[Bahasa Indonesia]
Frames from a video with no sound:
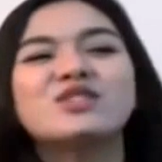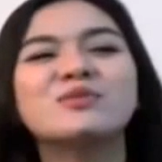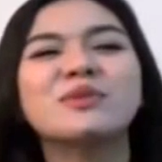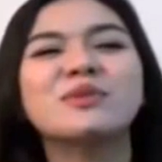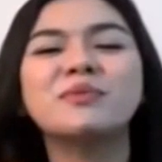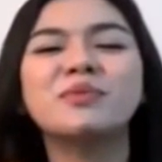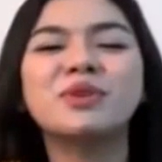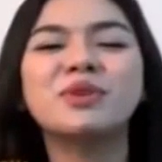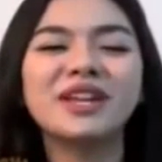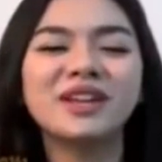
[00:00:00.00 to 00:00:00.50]

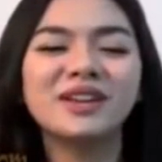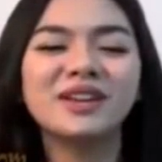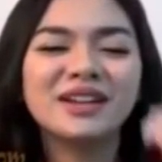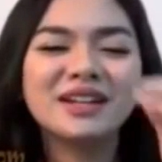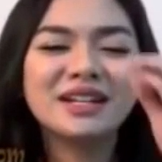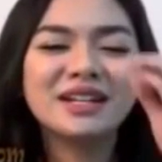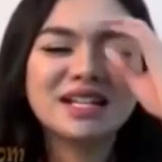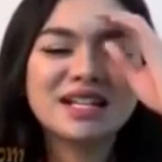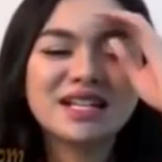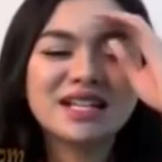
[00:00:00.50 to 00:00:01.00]
cuman mungkin
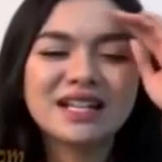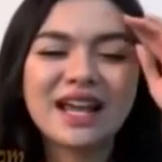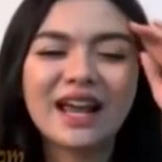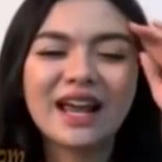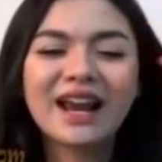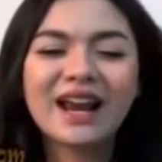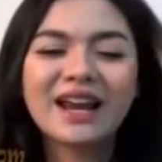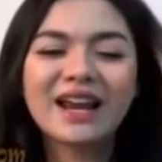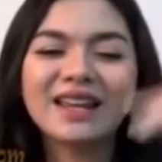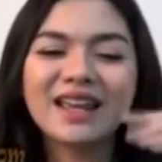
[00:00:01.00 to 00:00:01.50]

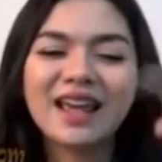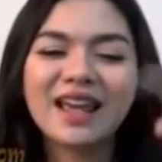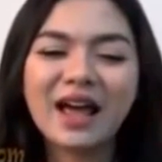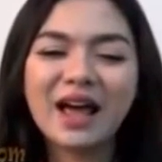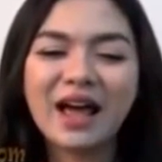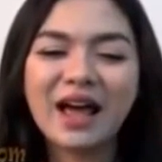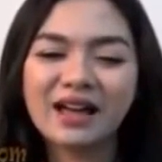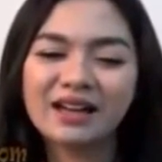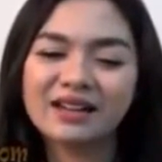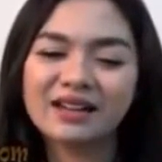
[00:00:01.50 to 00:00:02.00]
karena
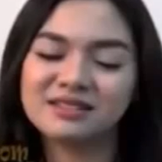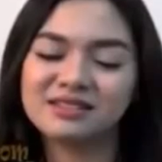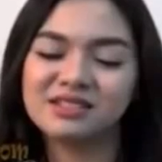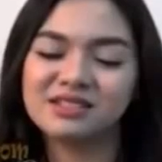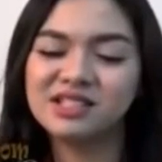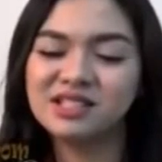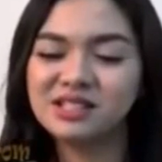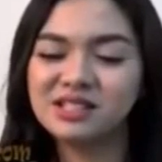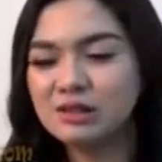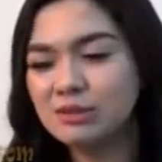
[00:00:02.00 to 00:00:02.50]
dia
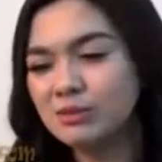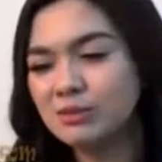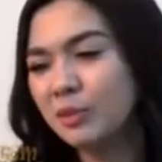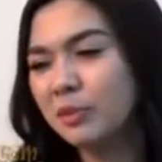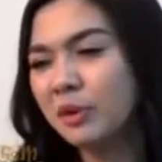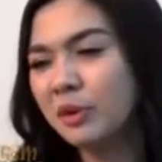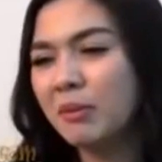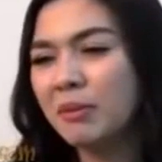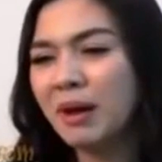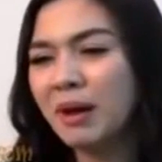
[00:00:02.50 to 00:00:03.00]
uh,
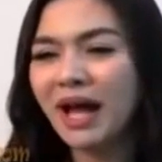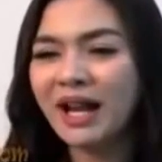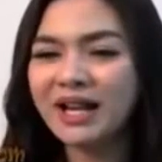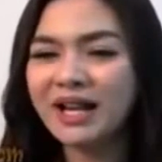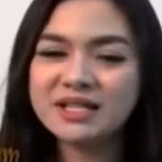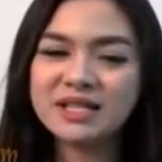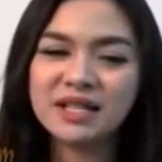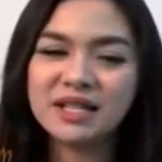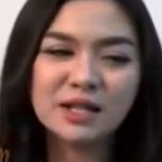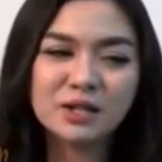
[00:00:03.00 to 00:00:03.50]
beberapa
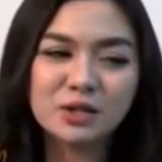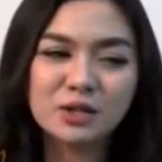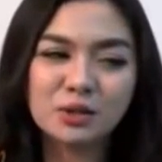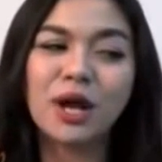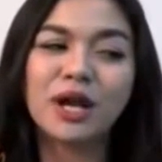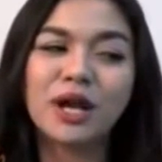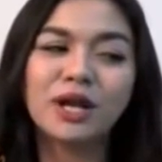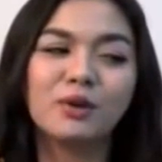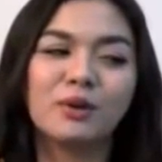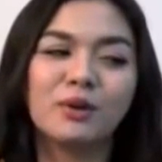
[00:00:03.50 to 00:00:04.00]
kali sering
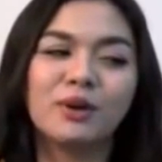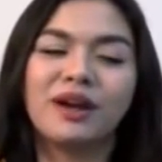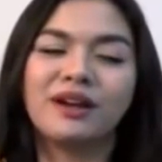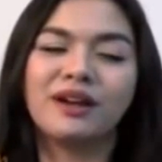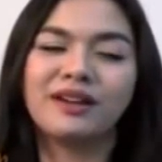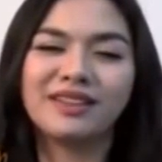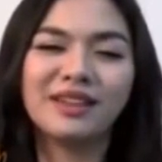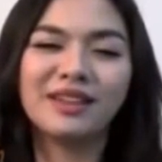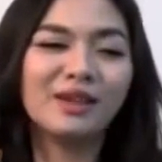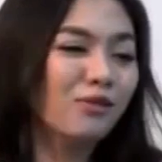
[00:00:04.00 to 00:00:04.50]
juga
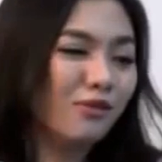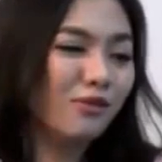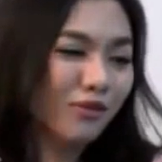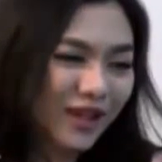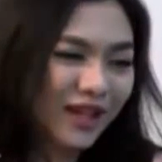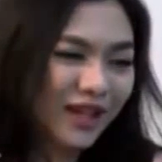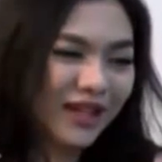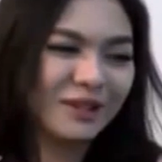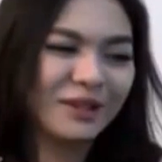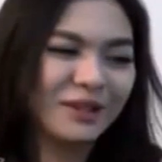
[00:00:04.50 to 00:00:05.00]
diundang ke
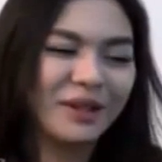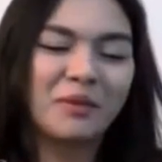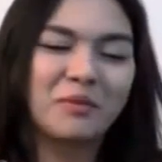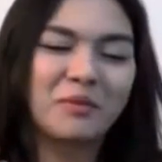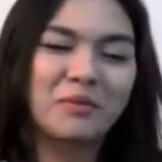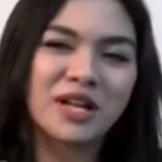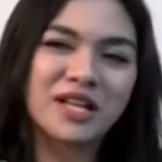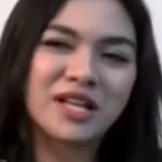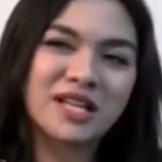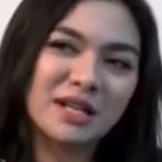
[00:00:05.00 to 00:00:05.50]
TV gitu ya
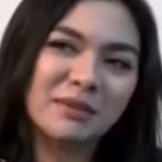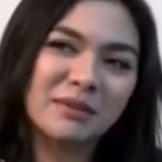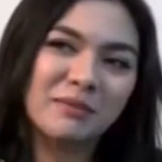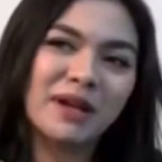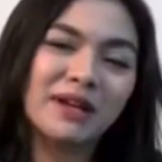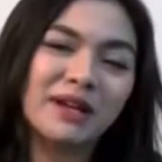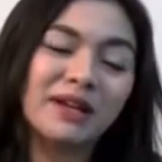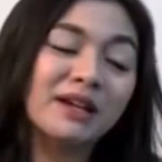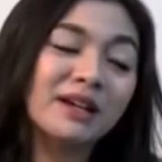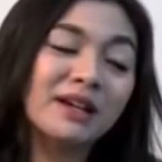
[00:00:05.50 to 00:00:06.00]
mungkin jadi
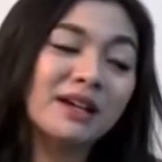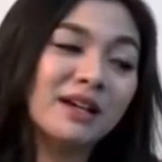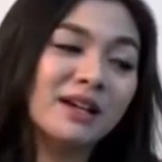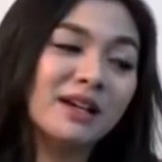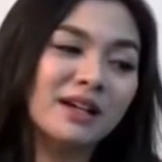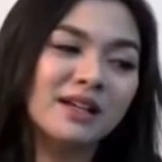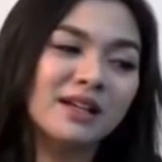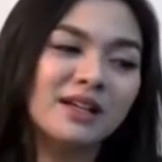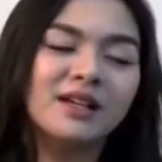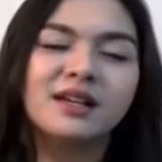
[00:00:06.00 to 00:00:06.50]
pada
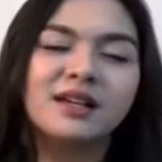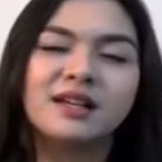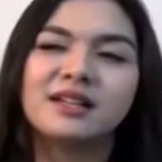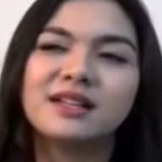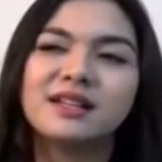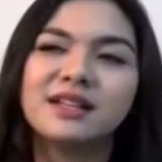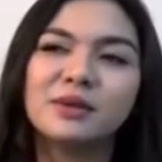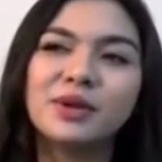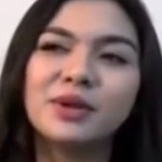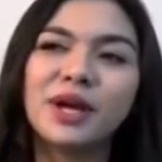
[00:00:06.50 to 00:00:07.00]
nge
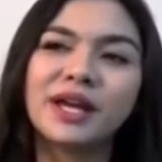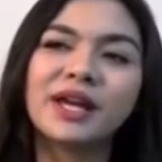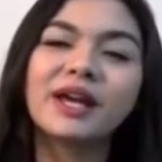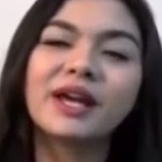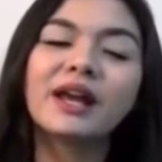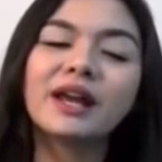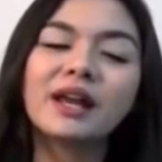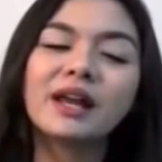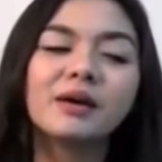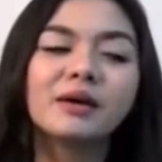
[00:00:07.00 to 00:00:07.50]

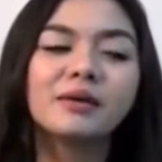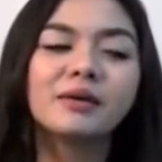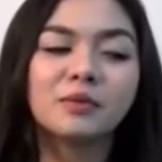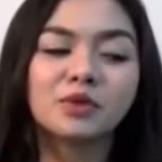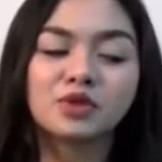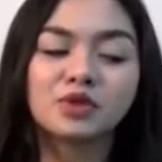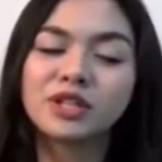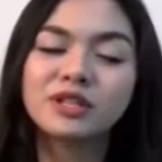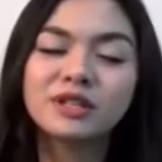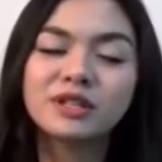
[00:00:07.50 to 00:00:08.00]
diundangnya karena
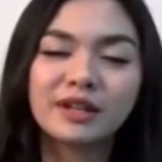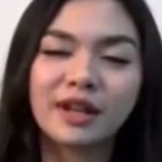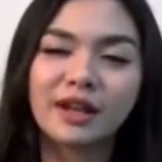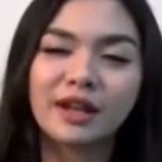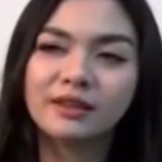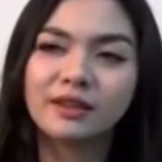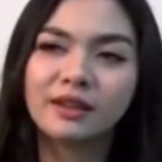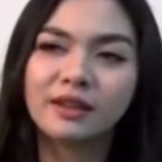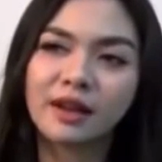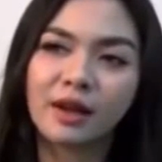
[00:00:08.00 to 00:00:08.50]
maksudnya
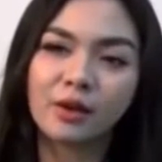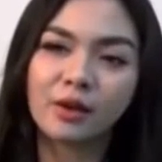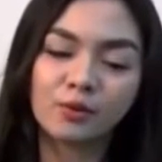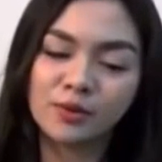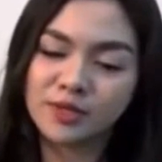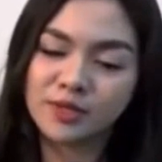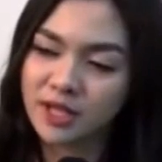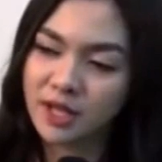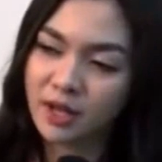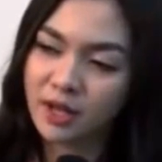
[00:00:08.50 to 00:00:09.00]
terkait dengan aku
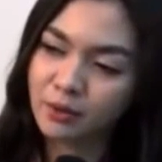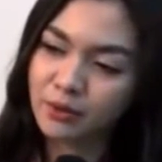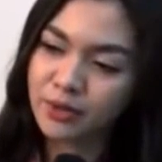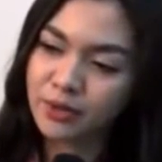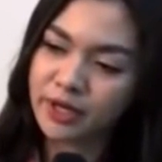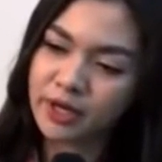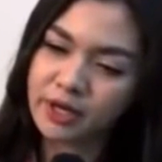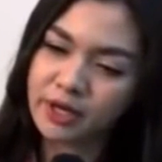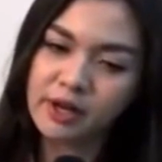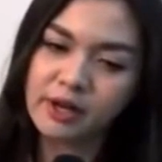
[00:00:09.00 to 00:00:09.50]
misalnya aku
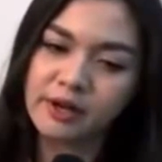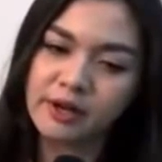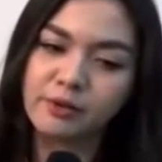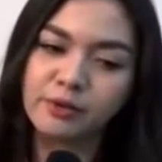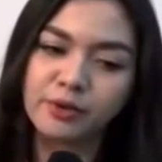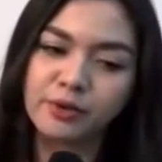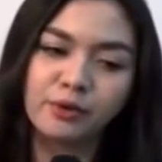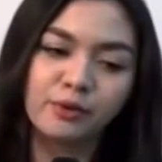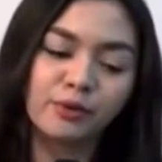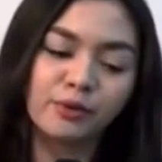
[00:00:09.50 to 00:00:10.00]
dan ada
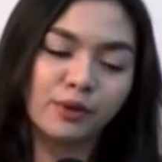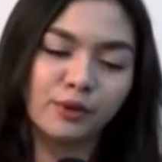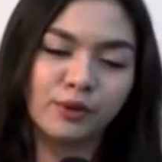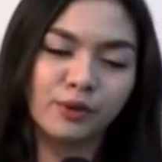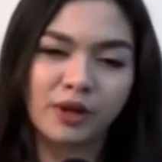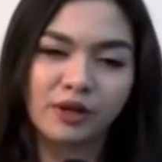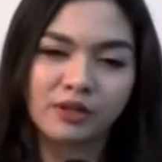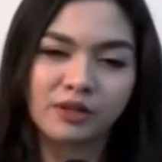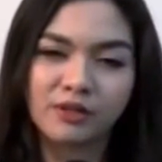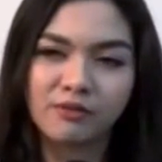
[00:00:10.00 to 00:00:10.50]
adekku
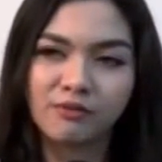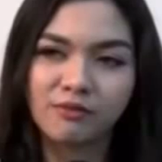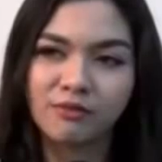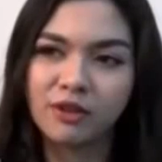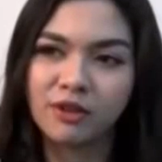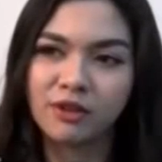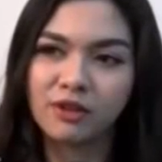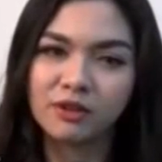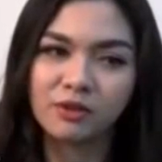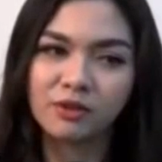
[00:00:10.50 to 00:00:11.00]
diundang ke
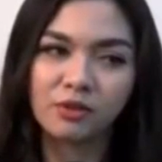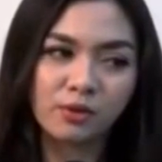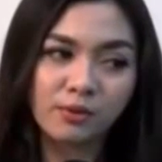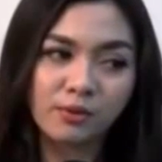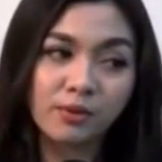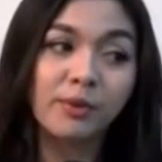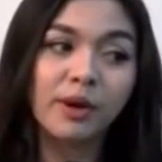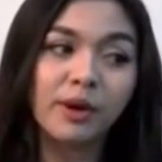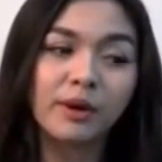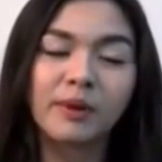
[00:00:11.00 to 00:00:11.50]
TV gitu ke
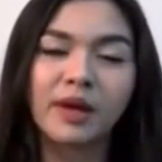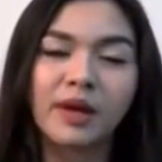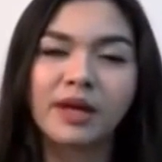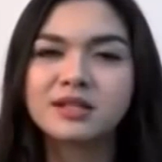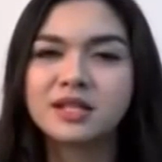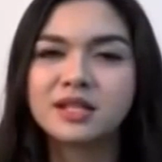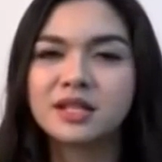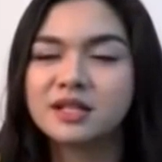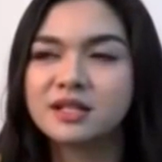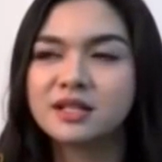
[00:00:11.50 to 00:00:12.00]
beberapa
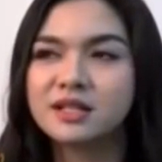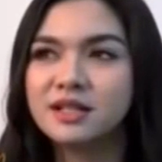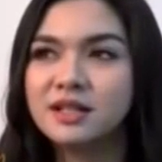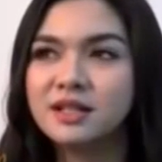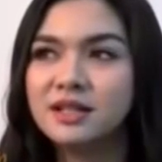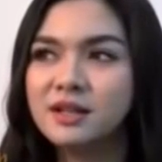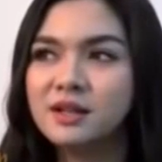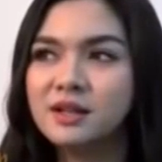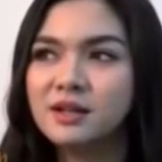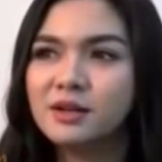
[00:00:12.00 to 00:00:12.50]
acara
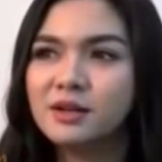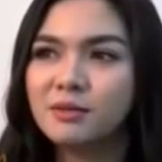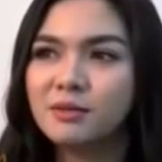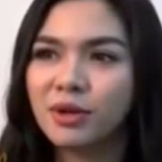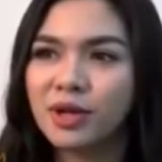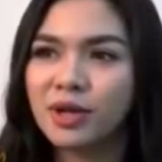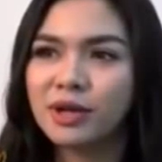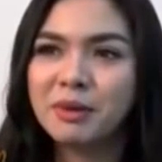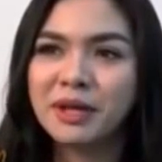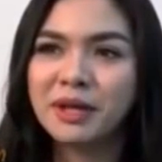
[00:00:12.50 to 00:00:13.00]
jadi
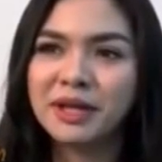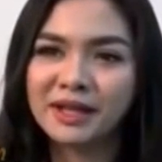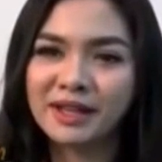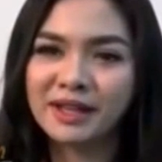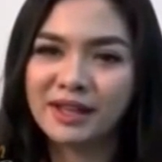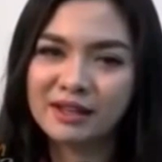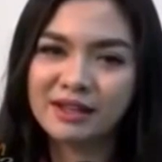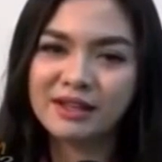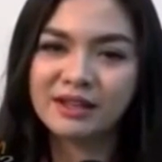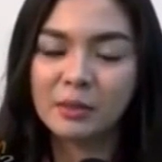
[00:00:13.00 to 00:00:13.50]
mungkin banyak
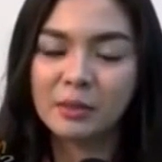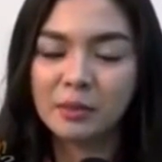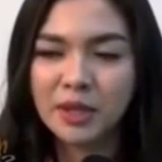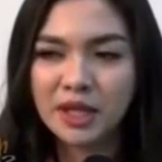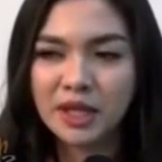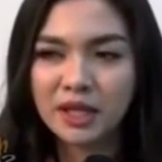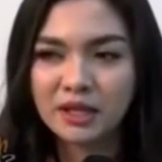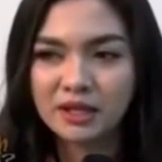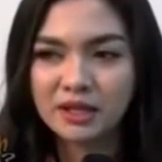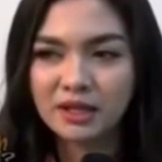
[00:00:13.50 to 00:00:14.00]
yang nge
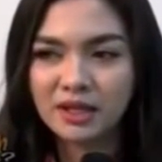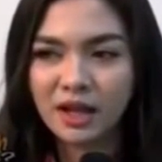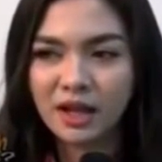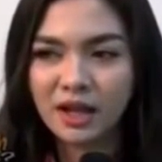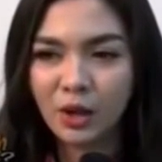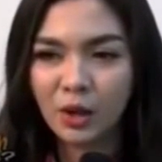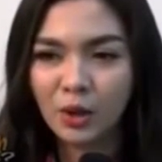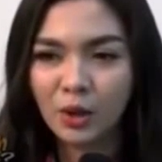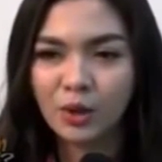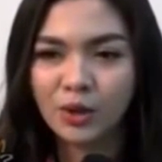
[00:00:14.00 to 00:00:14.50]
tapi
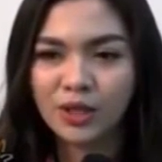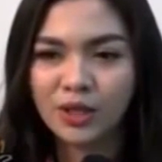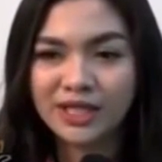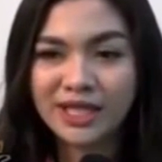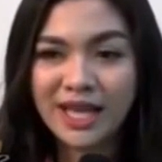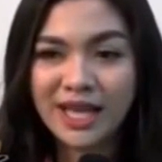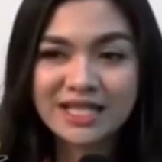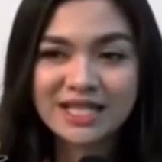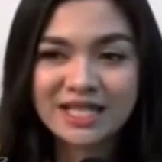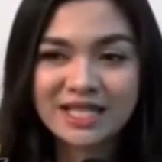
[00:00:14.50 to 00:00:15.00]
kalau
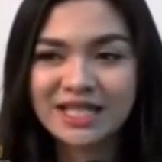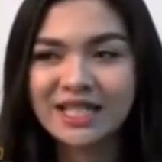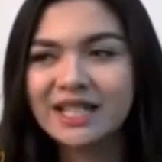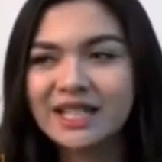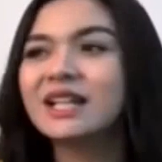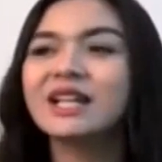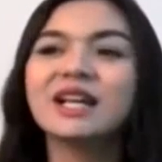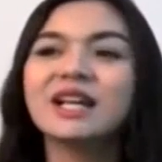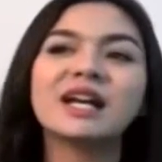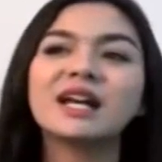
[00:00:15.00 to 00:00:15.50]
dia
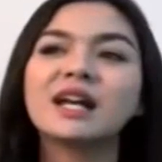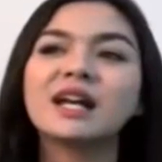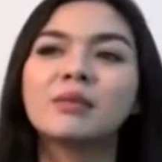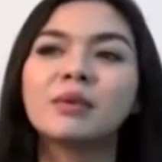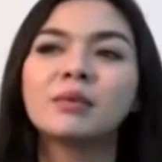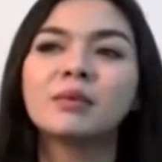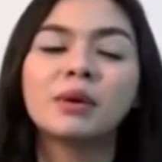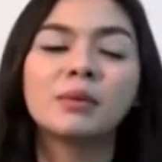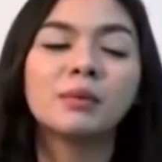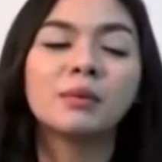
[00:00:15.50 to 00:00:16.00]
sendiri karena
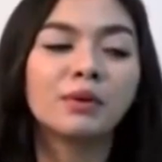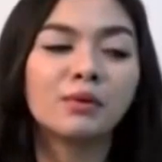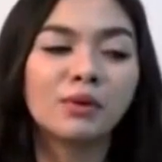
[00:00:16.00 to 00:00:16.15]
memang